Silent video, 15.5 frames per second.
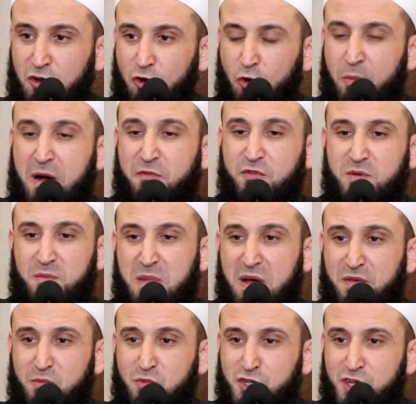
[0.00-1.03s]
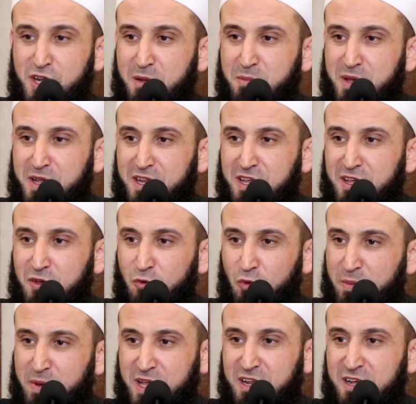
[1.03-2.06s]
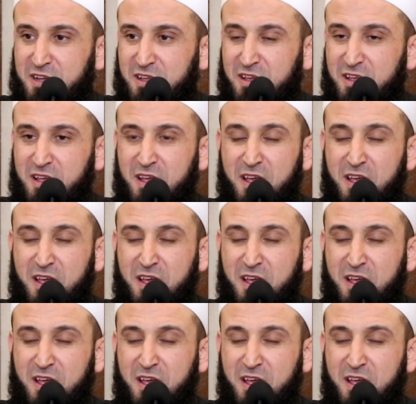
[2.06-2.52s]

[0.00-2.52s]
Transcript: وما في ما في مشكله بيني وبينك